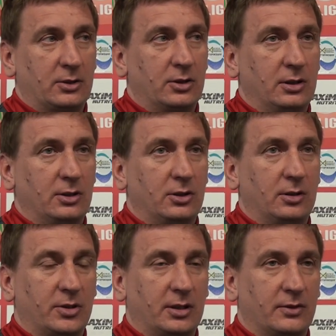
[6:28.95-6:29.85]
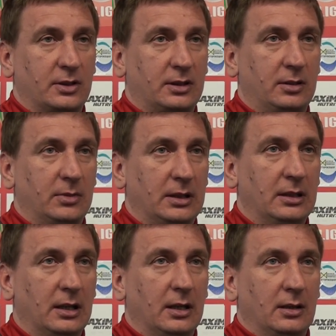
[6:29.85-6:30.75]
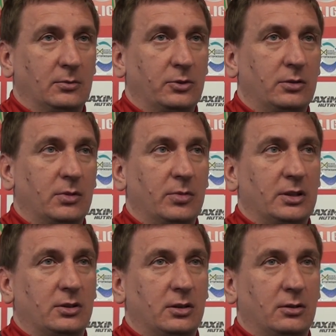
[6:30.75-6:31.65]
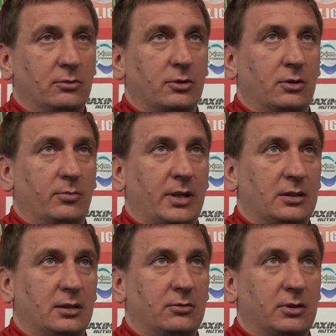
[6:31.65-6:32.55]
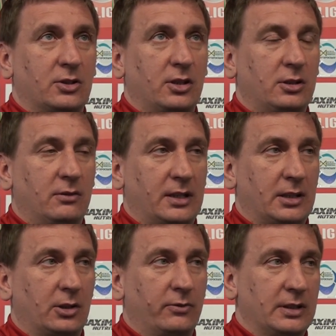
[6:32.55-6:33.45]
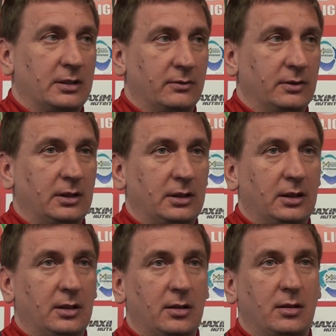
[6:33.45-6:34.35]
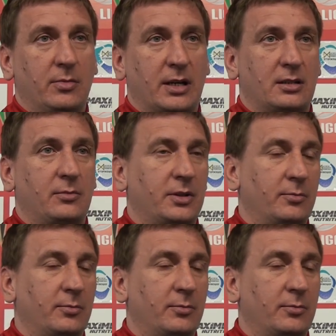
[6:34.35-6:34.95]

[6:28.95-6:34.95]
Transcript: Czyli, czyli przede wszystkim y, musimy być dużo bardziej skuteczniejsi w aktach ofensywnych i bardziej,